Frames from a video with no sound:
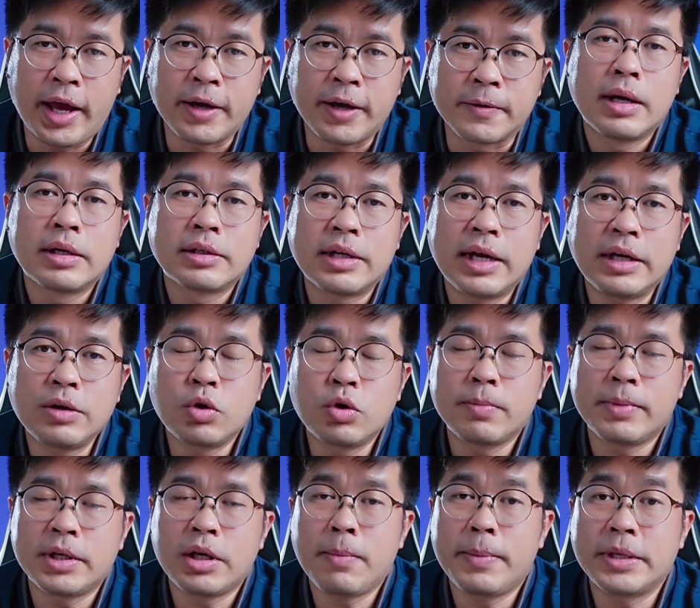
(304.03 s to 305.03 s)
ง ฉะนั้นคุณ
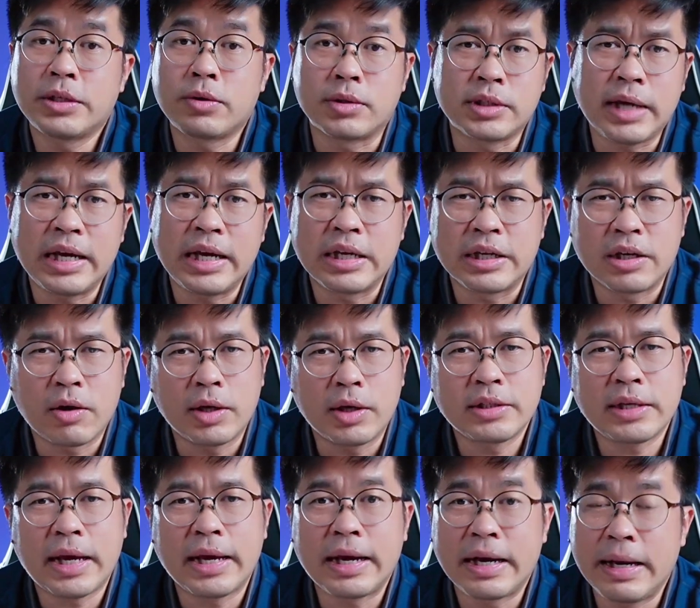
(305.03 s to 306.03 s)
ไม่ต้องไปสนใจหรือน้อย
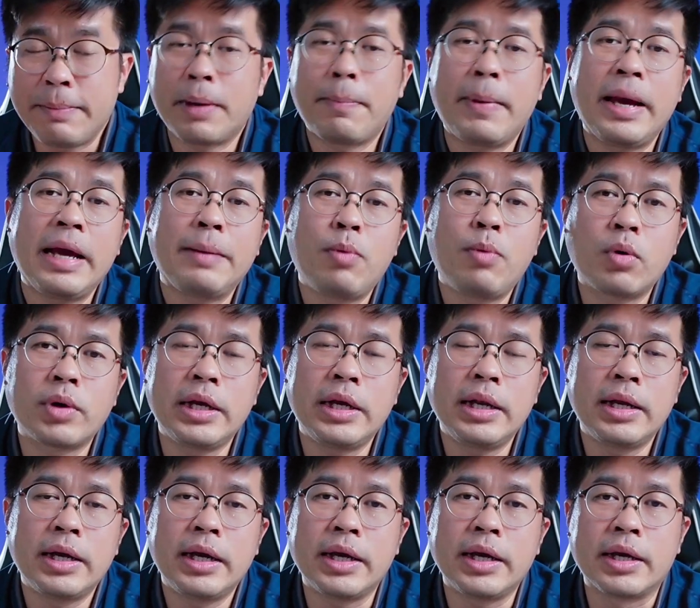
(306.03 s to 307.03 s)
ใจคลิปประเภทพวกนี้
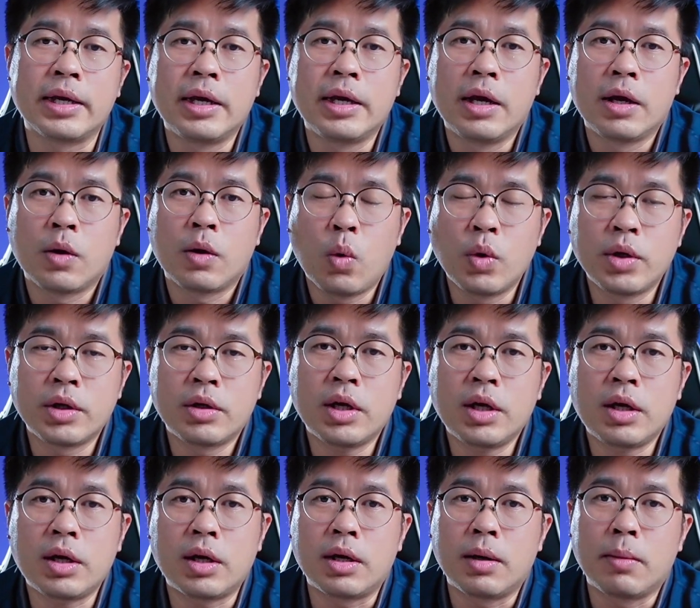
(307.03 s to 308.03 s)
เลย คุณ
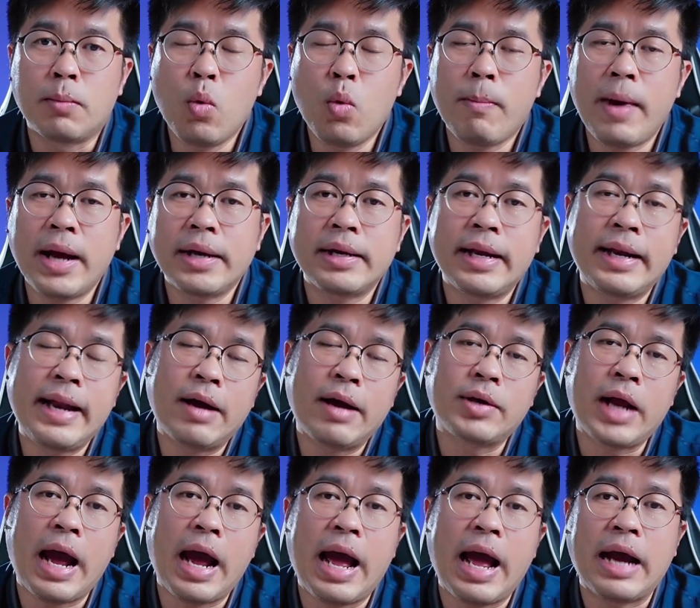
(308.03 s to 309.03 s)
ก็มุ่งมั่นในแนว
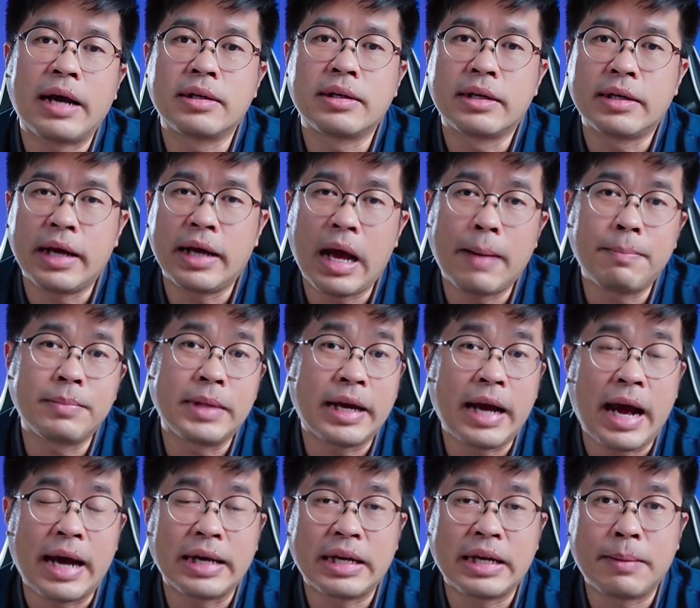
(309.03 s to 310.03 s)
ทางนะครับใน
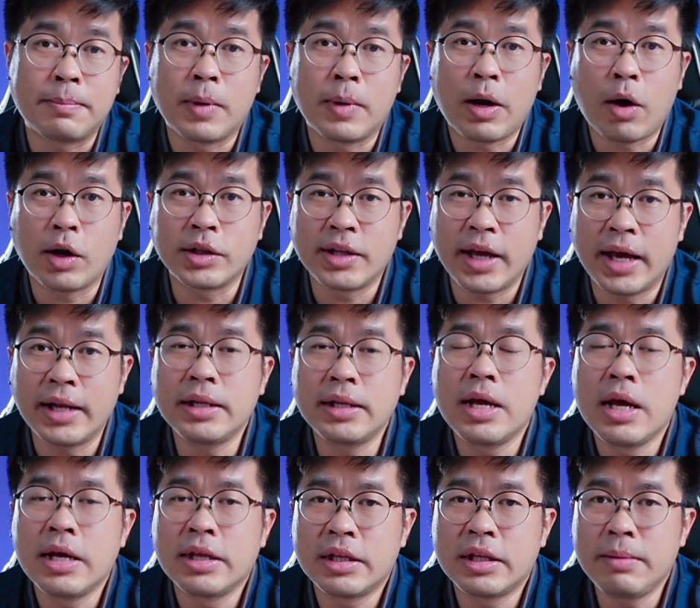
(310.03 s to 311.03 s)
การทำคอนเทนต์
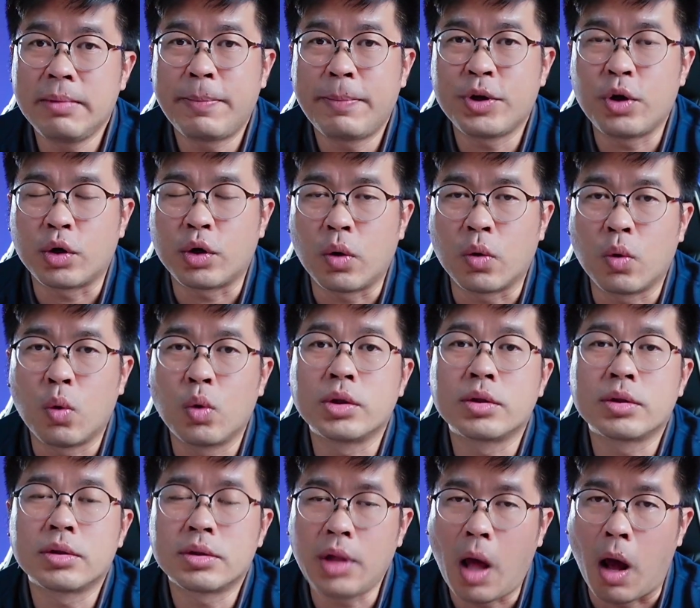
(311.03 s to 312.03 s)
ที่มีประโยชน์ของคุณ
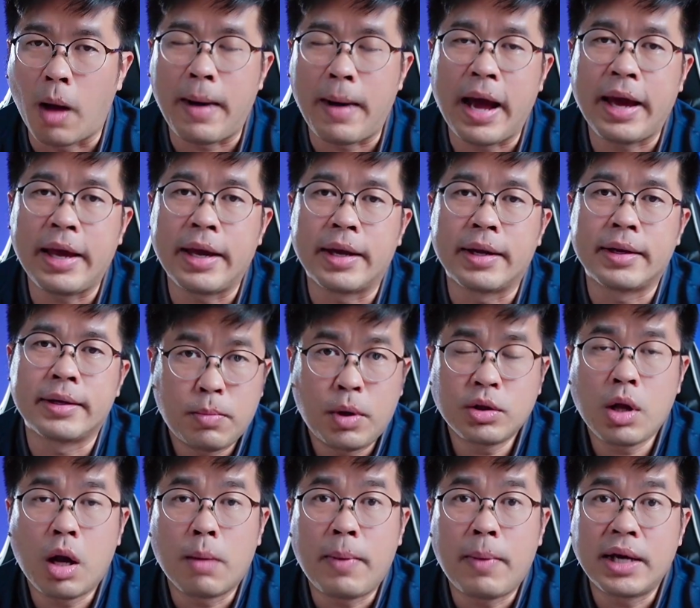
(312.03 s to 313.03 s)
ต่อไป เพ
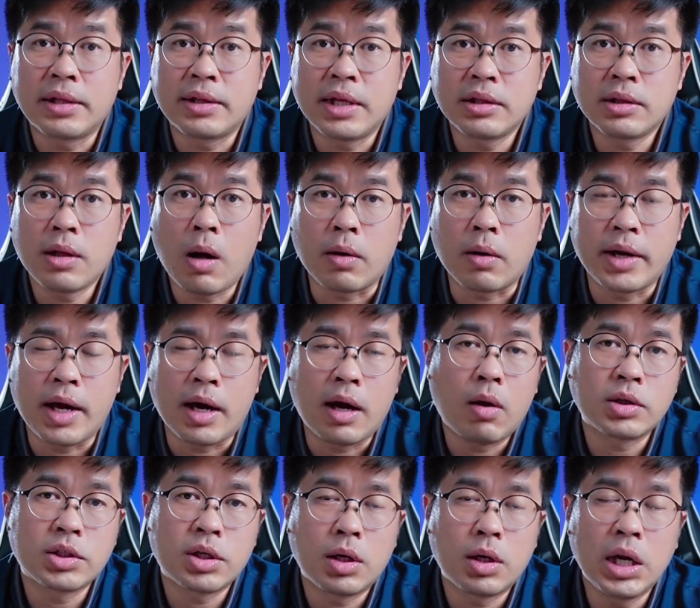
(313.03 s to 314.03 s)
ราะต่อไป TikTok เนี่ย
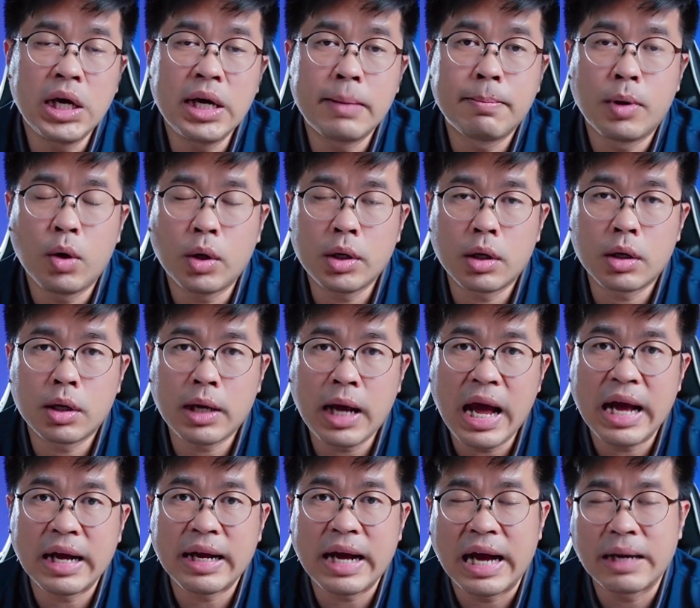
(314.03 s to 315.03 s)
เขาก็จะเริ่มลด
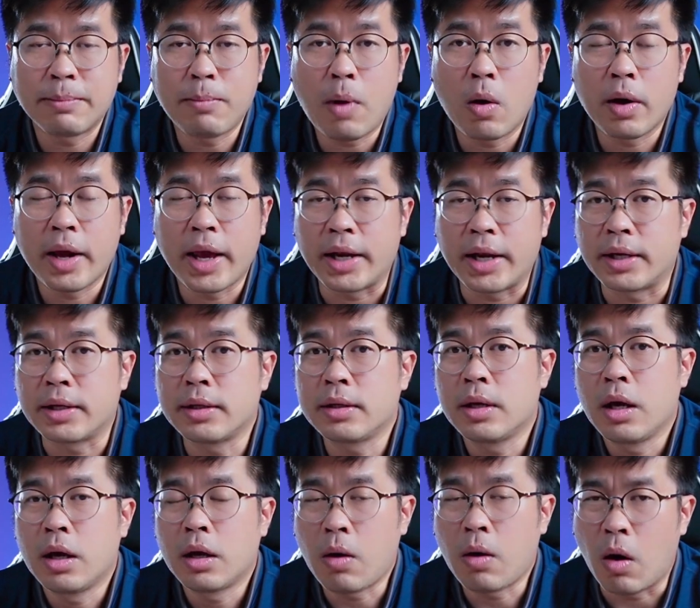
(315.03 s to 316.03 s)
ค่าการมองเห็น
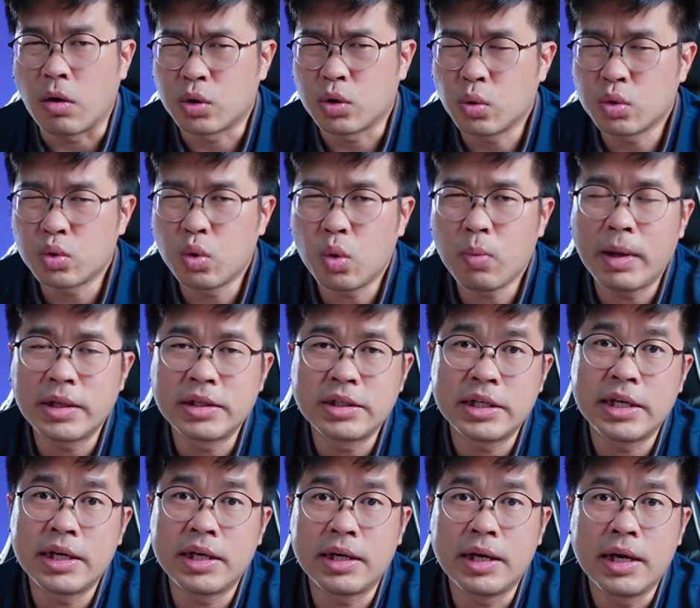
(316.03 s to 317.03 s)
ของทุกๆบัญ
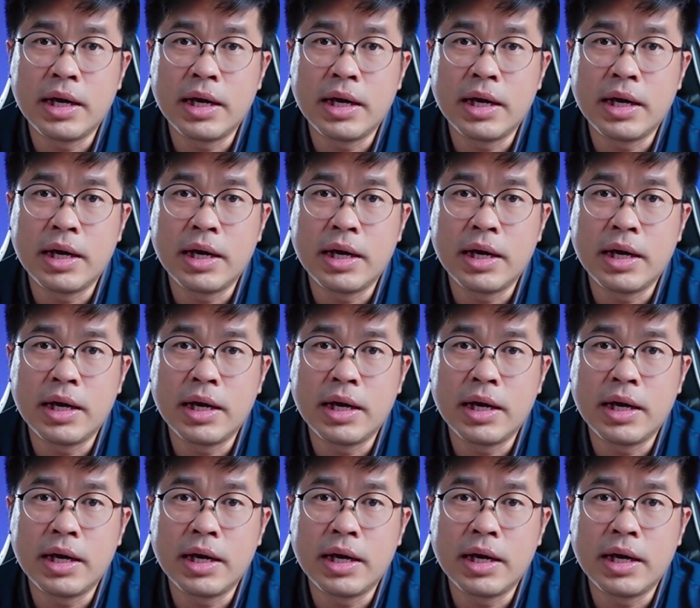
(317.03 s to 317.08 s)
ชี